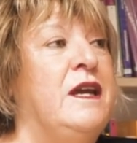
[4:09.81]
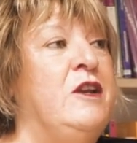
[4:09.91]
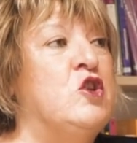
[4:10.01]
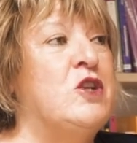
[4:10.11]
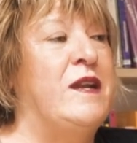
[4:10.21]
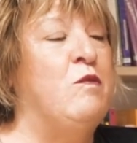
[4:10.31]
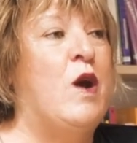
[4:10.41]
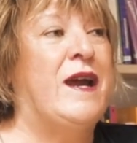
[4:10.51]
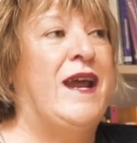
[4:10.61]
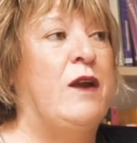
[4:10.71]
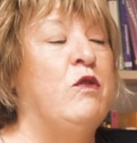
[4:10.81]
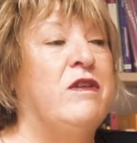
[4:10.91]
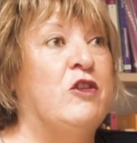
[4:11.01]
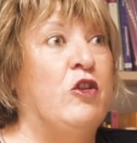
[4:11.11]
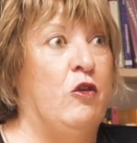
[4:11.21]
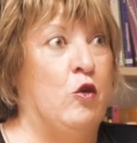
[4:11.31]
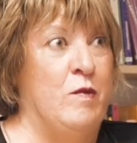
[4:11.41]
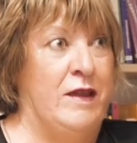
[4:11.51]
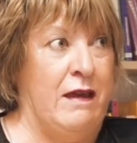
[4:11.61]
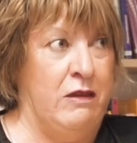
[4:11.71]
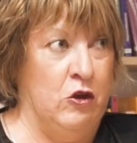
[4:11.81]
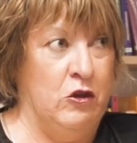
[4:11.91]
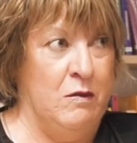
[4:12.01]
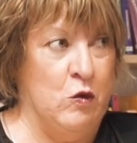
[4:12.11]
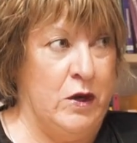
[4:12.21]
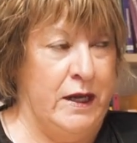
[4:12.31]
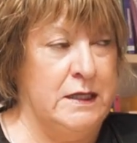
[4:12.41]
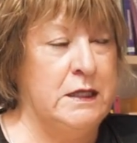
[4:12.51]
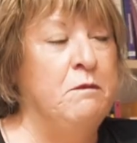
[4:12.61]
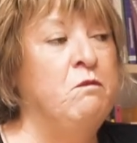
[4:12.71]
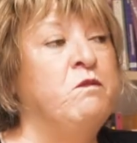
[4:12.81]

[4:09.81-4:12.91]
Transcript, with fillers: y nos animó a crear un centro de documentación de mujeres